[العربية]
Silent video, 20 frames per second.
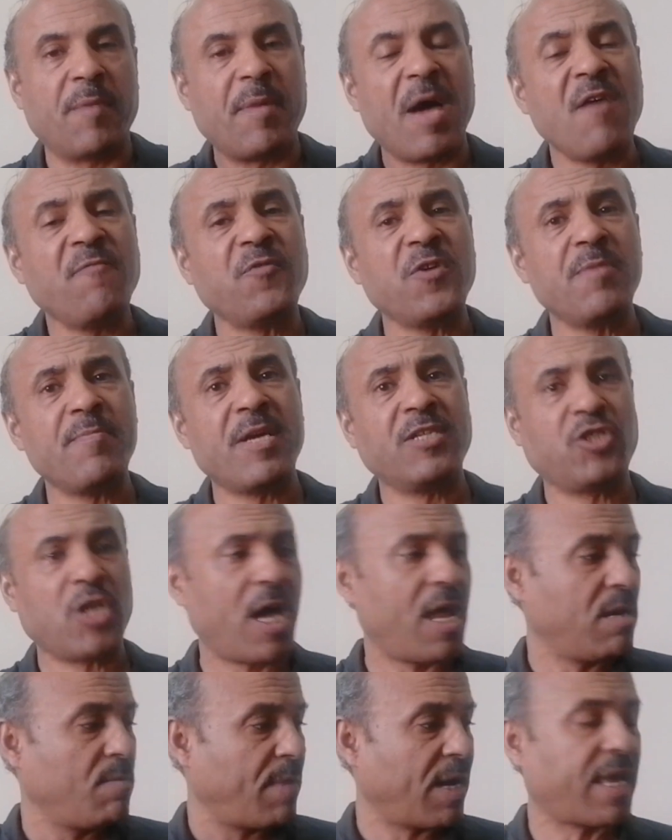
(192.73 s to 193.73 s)
فما في
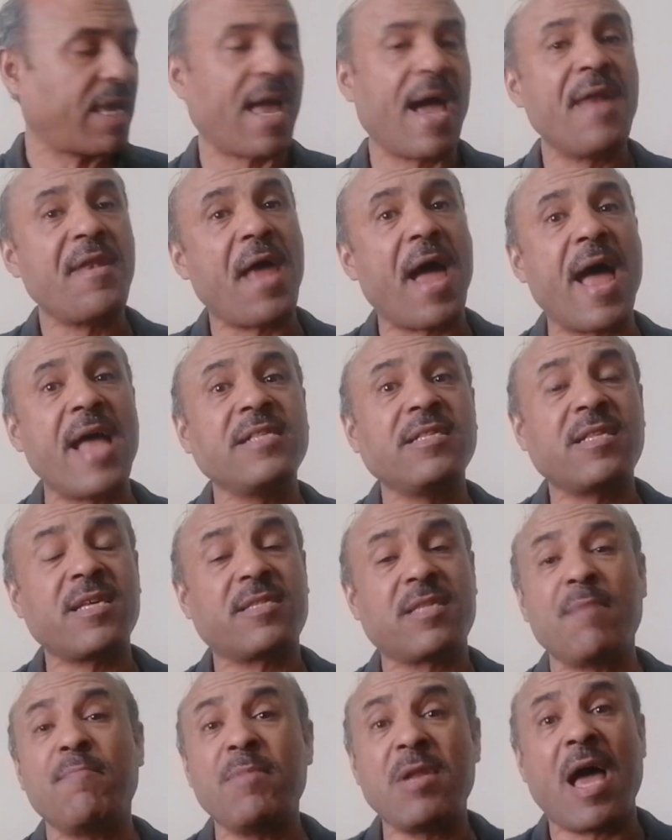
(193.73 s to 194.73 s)
مجال مكان
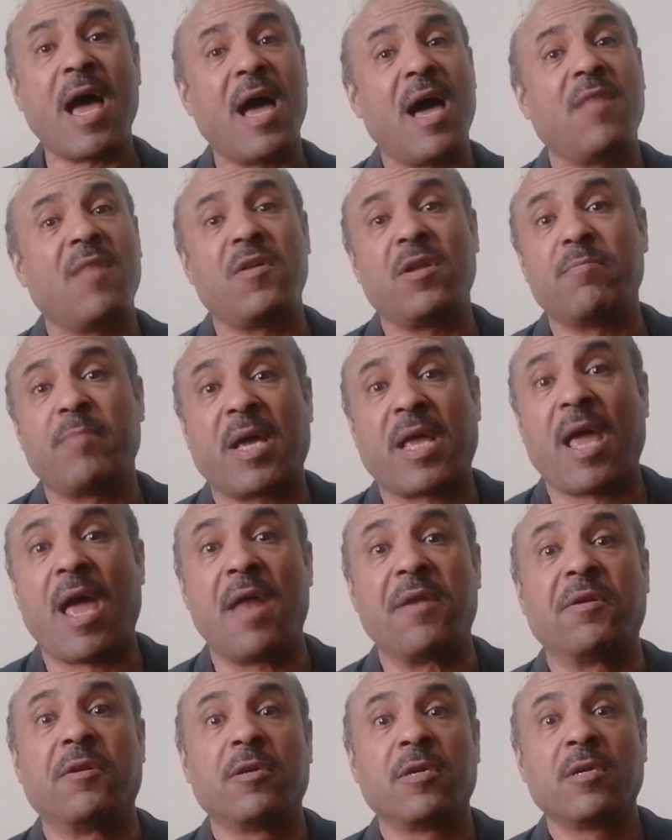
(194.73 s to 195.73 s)
أنت تملأ هذا
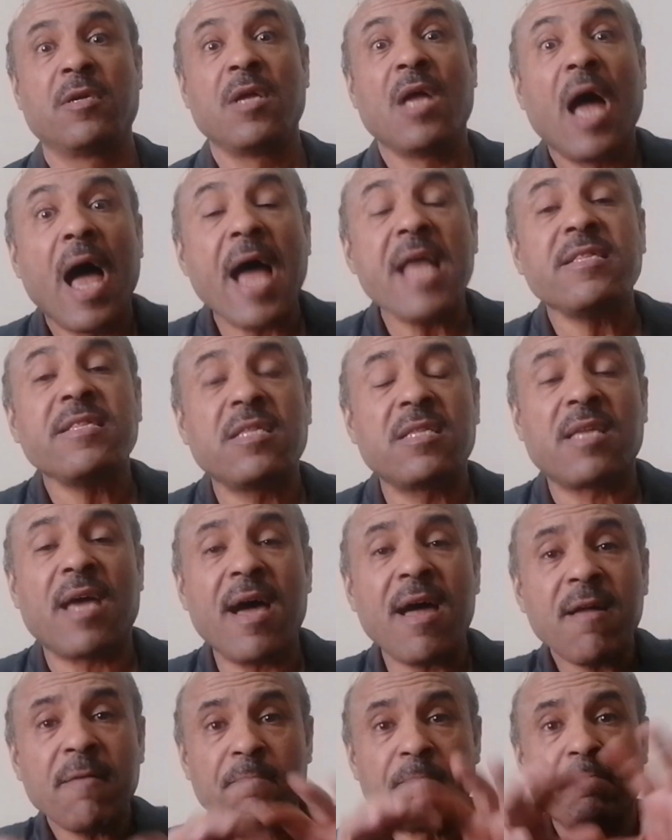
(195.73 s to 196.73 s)
المكان
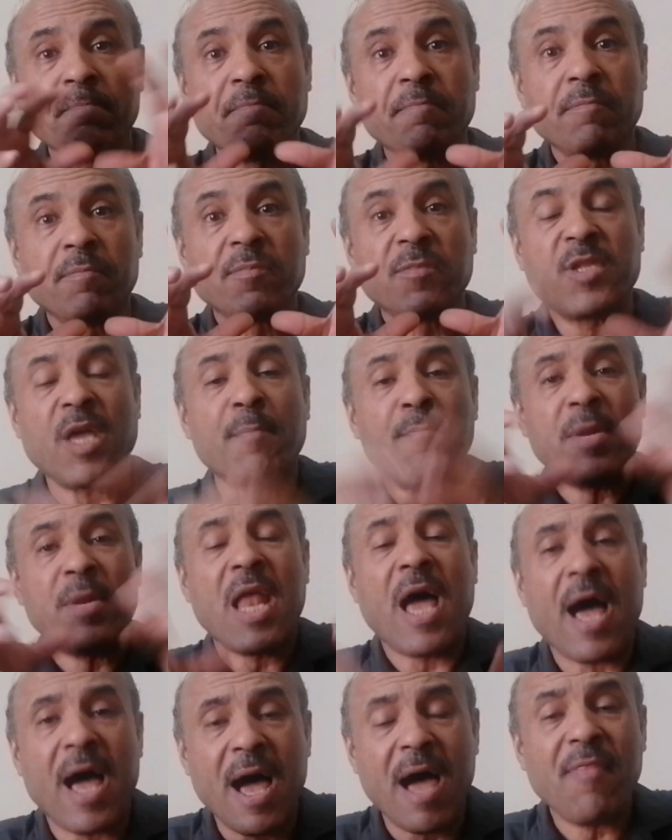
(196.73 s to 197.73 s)
أنت
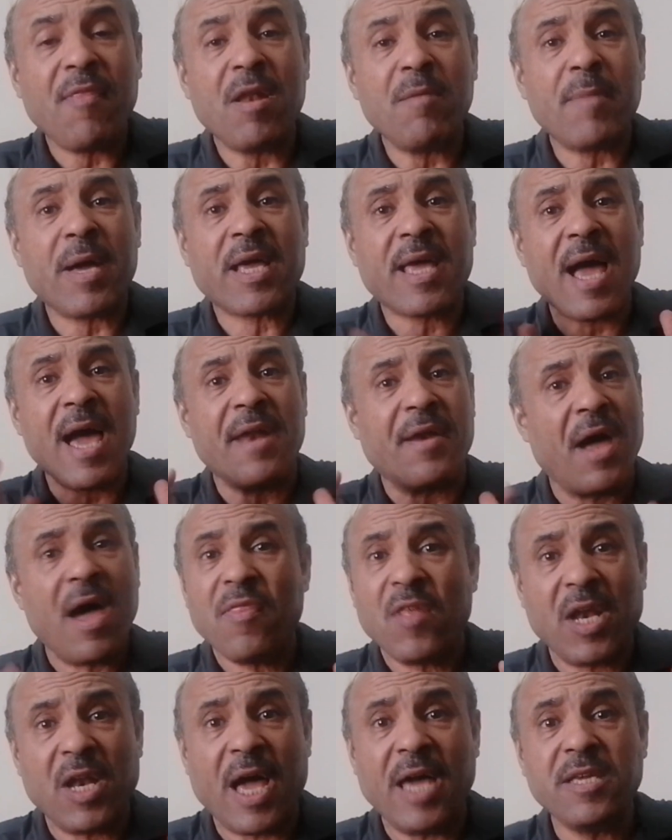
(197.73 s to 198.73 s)
تملأ هذا المكان
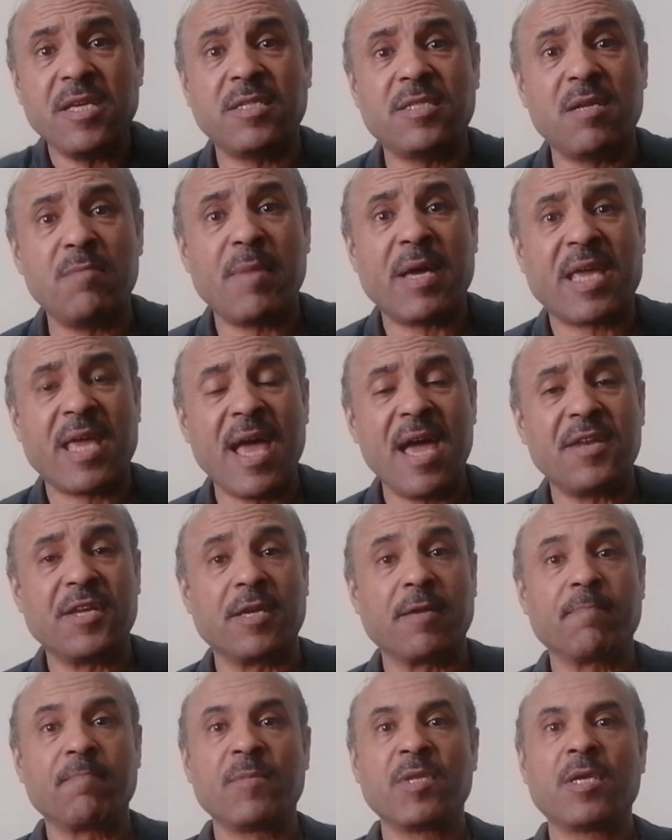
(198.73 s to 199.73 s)
هذا الحيز
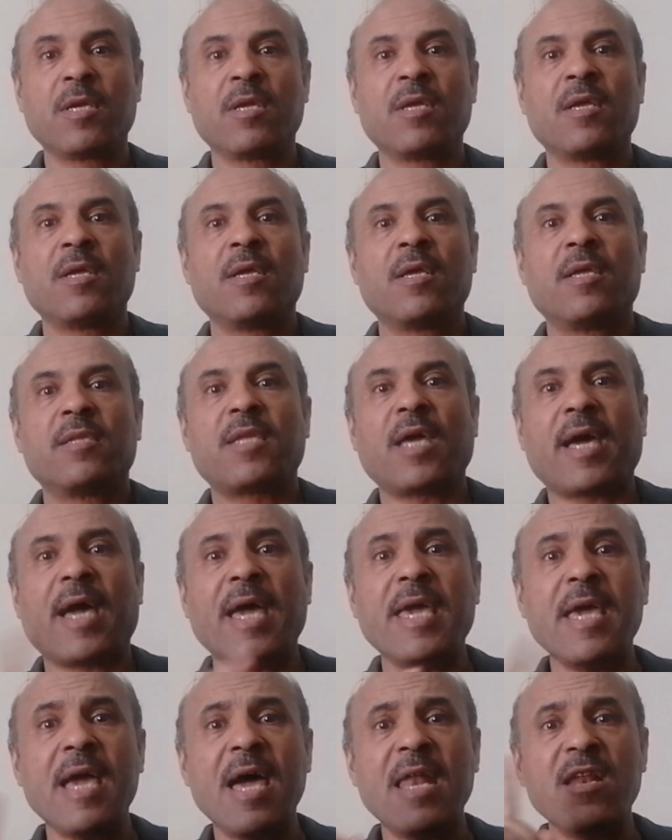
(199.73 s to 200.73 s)
المكاني
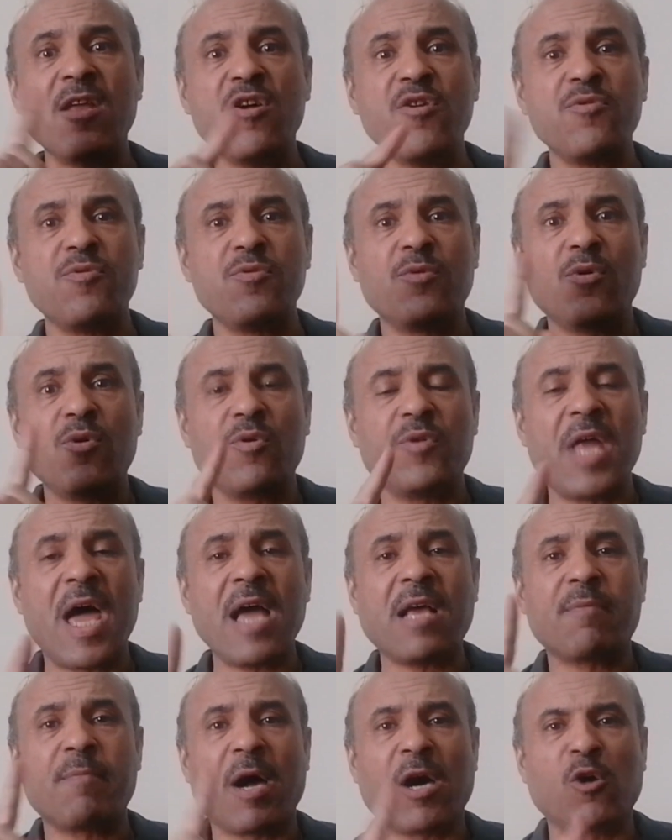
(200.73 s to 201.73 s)
تخيل انه
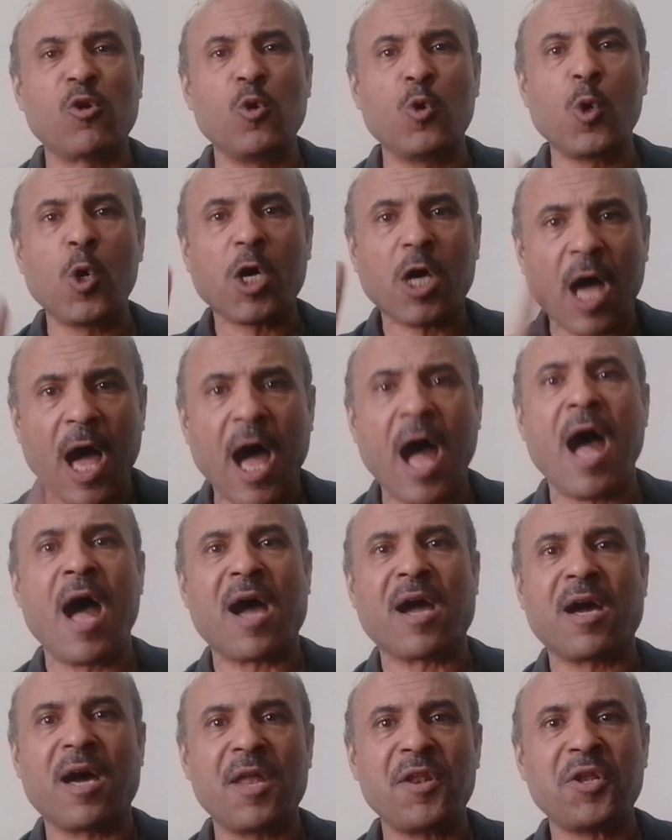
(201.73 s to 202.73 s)
هناك مخلوق
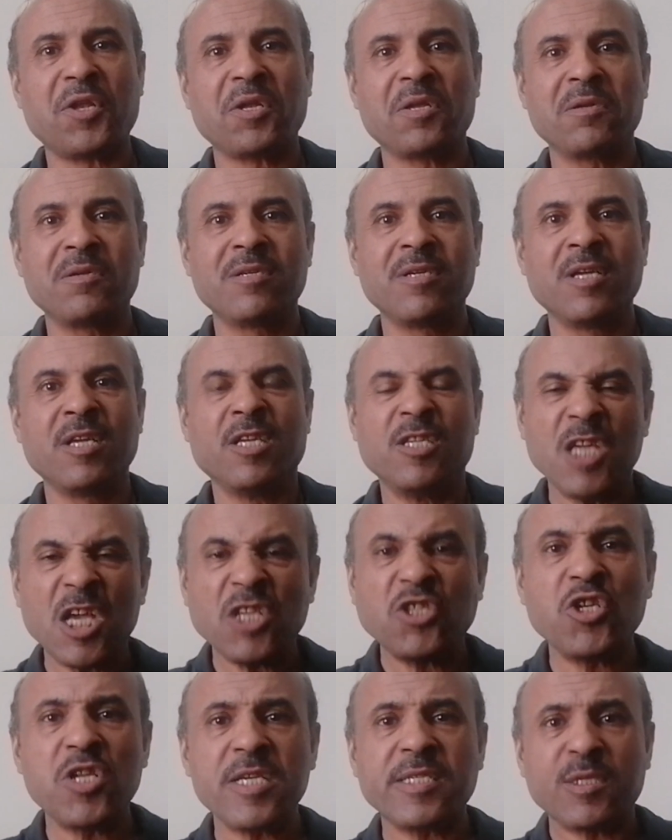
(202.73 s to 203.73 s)
اخر
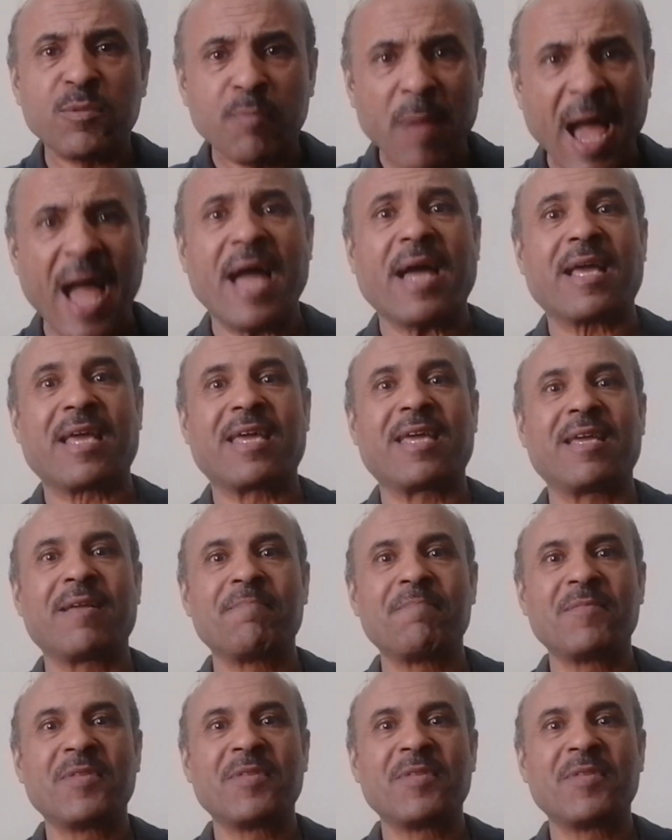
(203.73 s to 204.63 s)
يجلس معك